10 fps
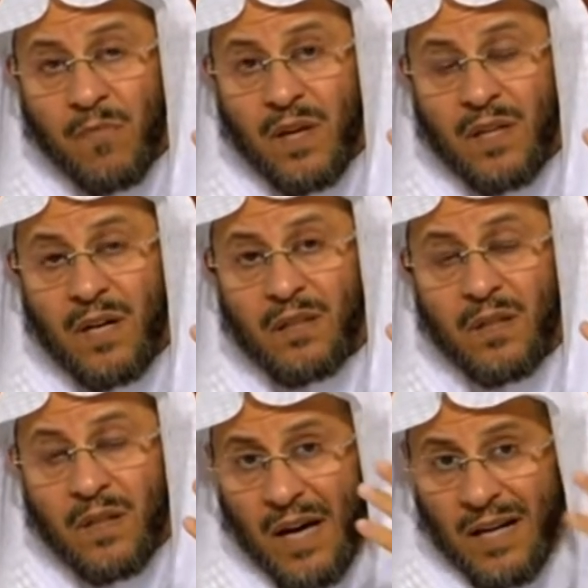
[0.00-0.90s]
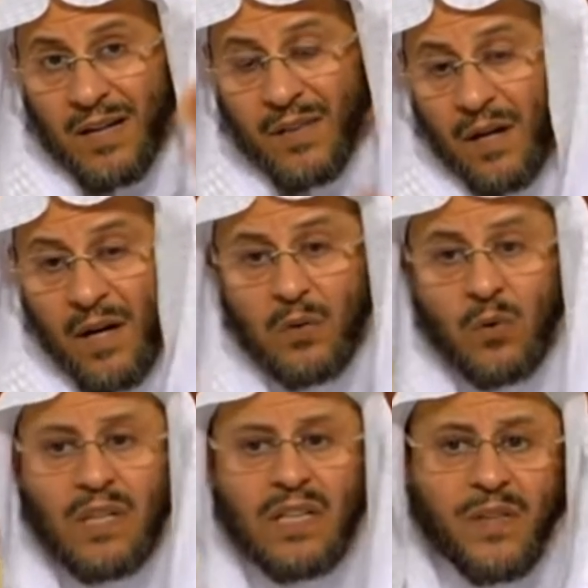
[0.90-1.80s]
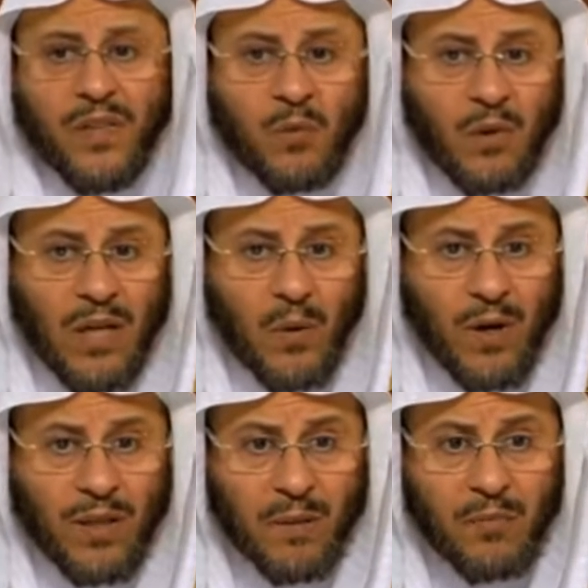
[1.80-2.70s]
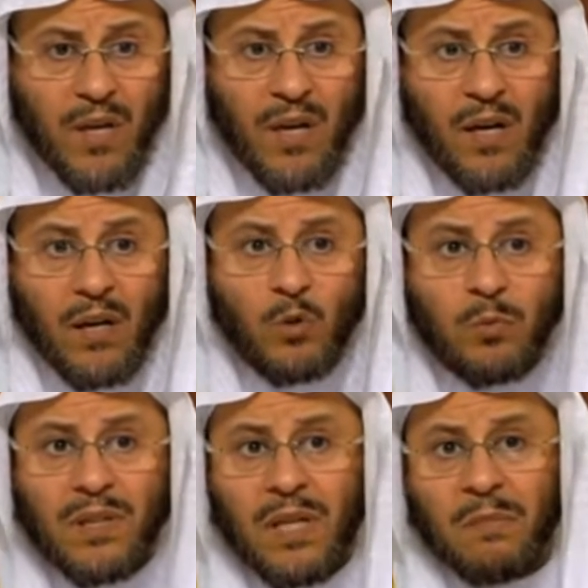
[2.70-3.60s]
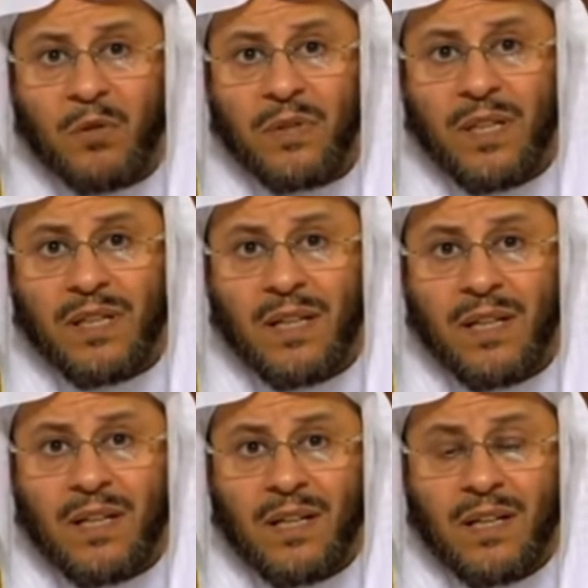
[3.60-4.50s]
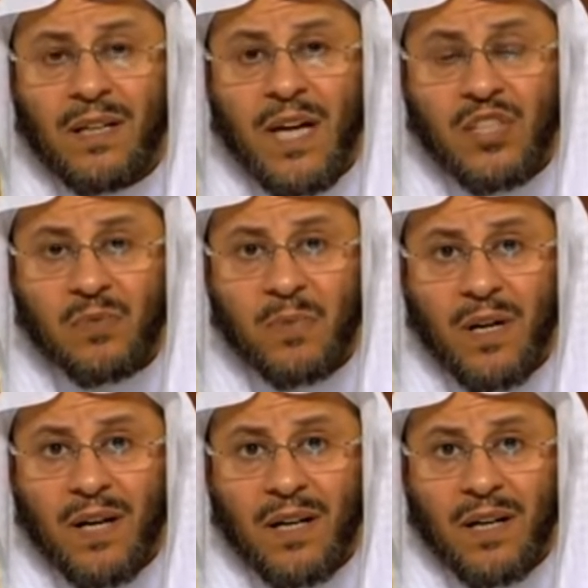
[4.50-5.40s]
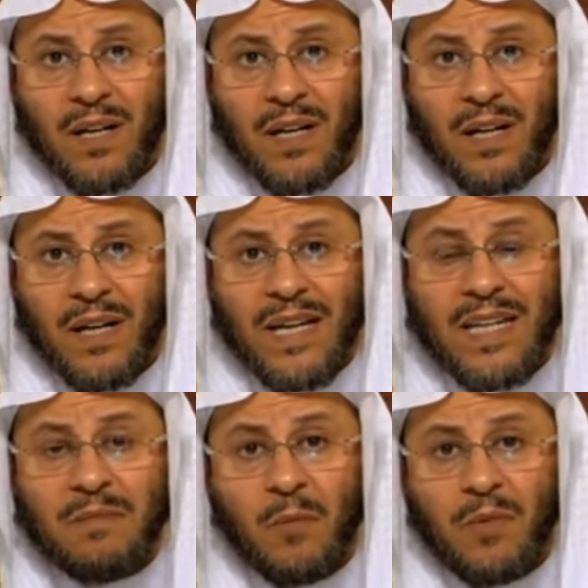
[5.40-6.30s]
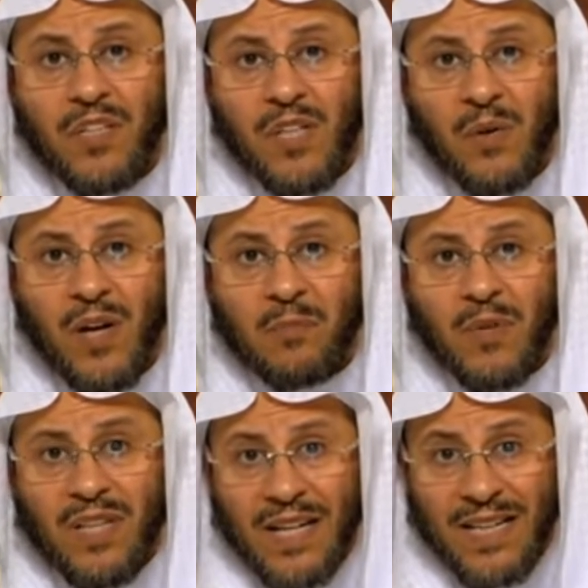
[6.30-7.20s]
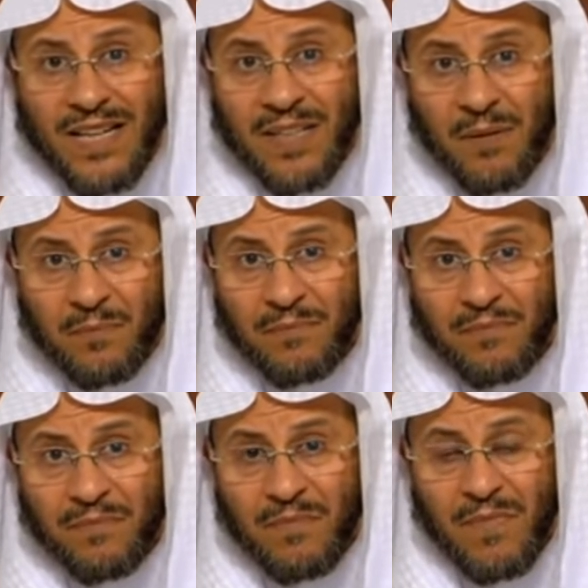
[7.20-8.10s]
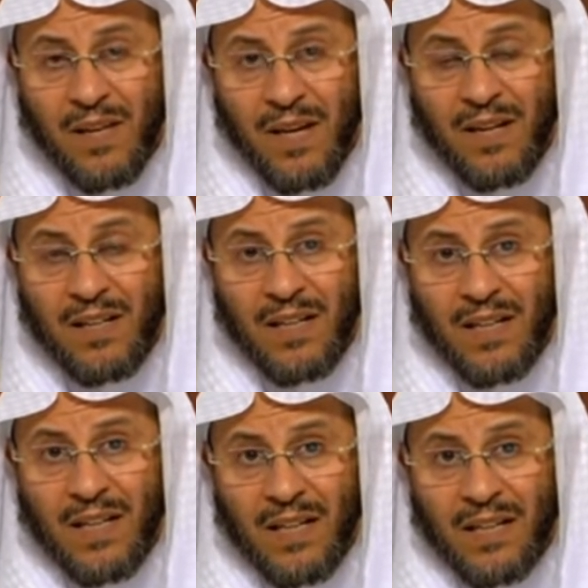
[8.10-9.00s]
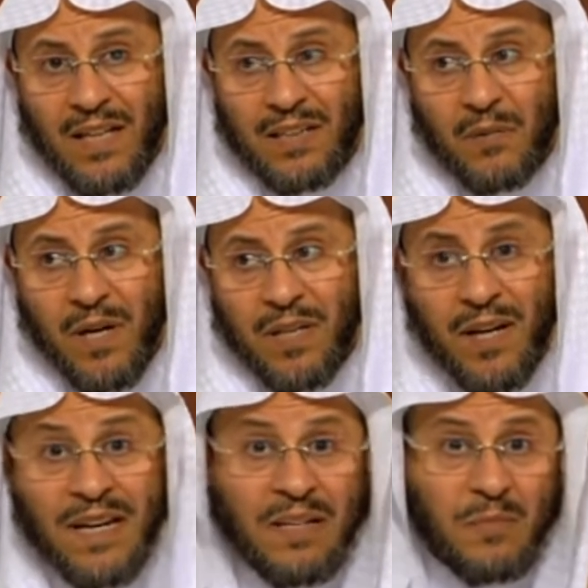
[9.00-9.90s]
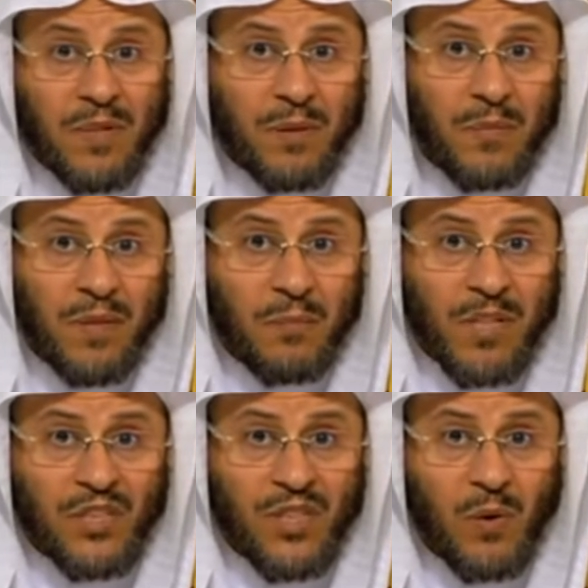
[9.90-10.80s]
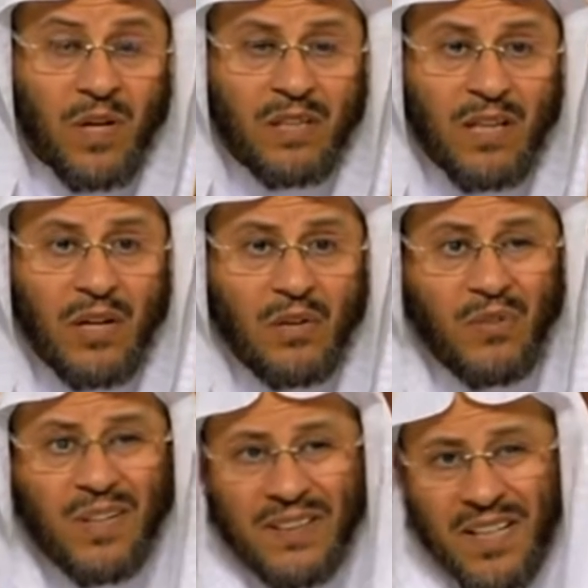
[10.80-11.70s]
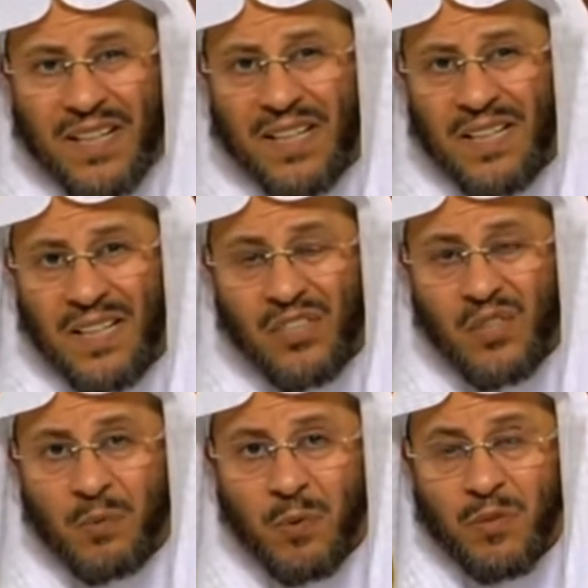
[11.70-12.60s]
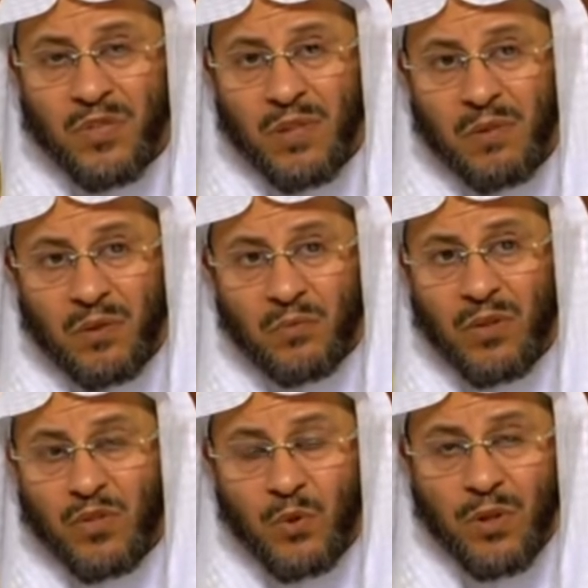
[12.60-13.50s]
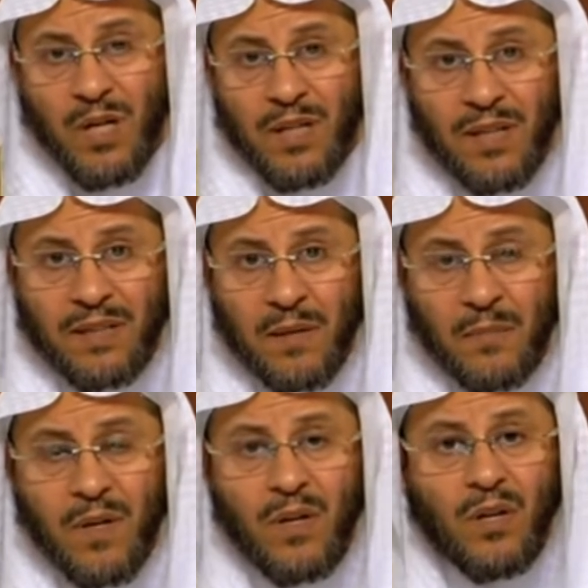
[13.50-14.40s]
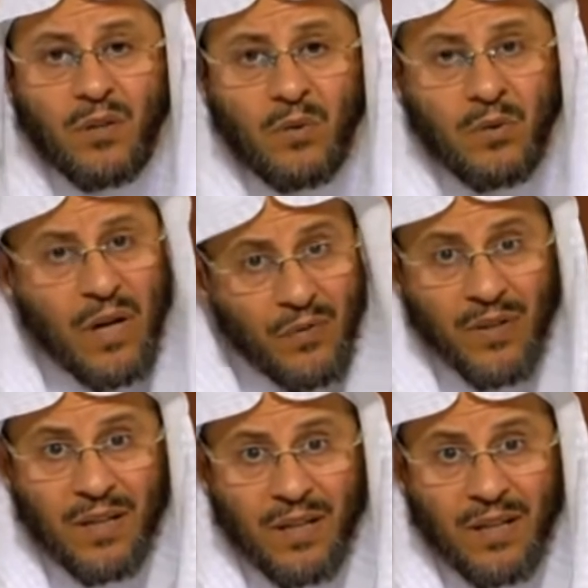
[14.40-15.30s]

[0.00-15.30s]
يعني هكذا قالوا اللي يظهر والله أعلم أنه ما دام هناك أصباغ آه، قريبة من السواد مثل الكتم ها الكتم هذا قريب من من من السواد فترك الصبغ بالسواد واللجوء إلى الكتم وأفضل